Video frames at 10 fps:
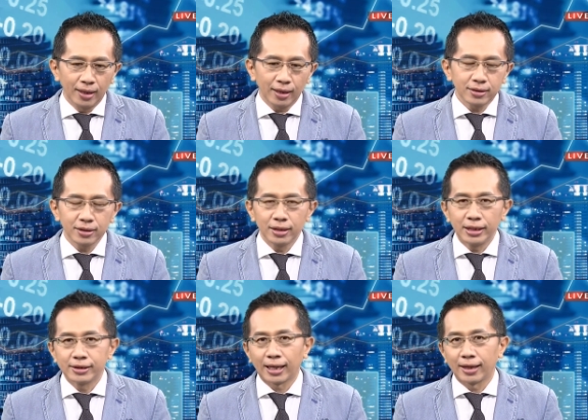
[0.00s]
啊个人
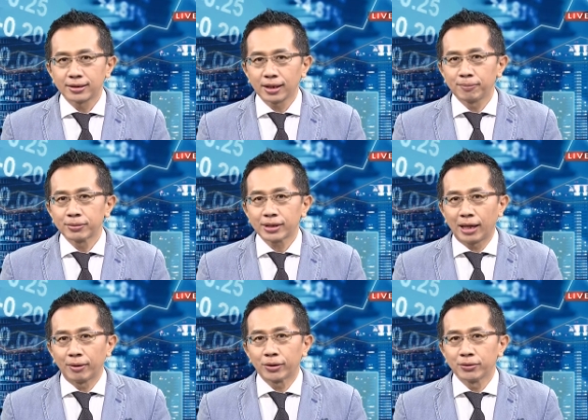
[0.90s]
理财，这个不是
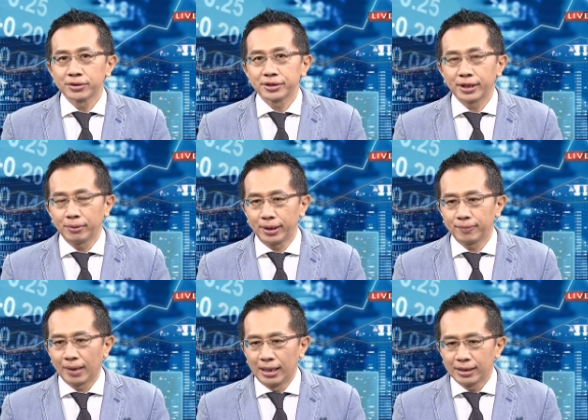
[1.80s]
看坏公司，因为